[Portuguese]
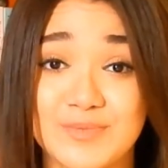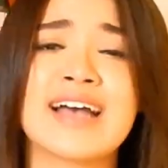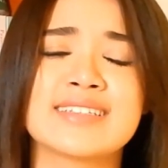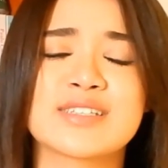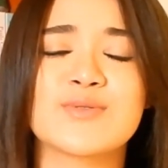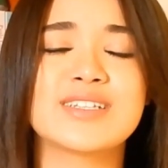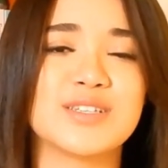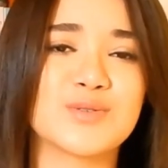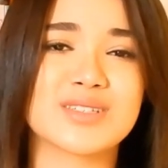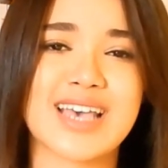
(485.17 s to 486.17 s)
Essas são as
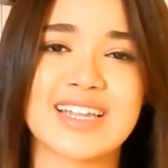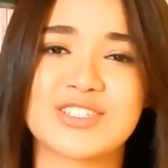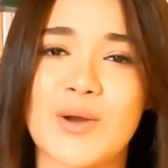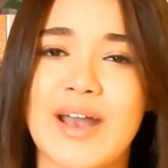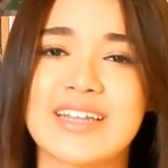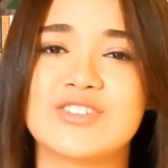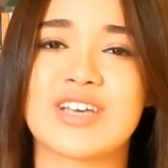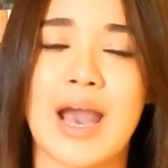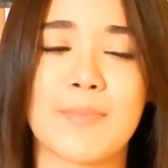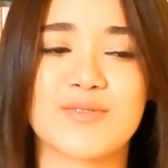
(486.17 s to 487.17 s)
cinco séries que eu quero
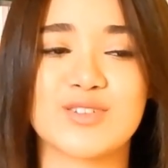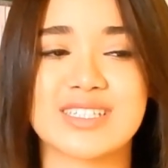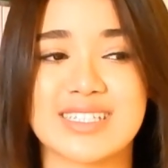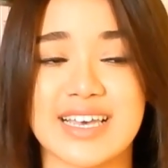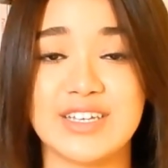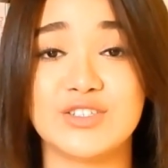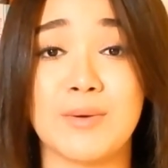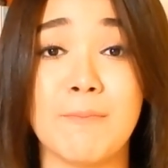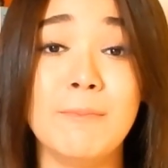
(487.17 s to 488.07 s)
indicar para vocês,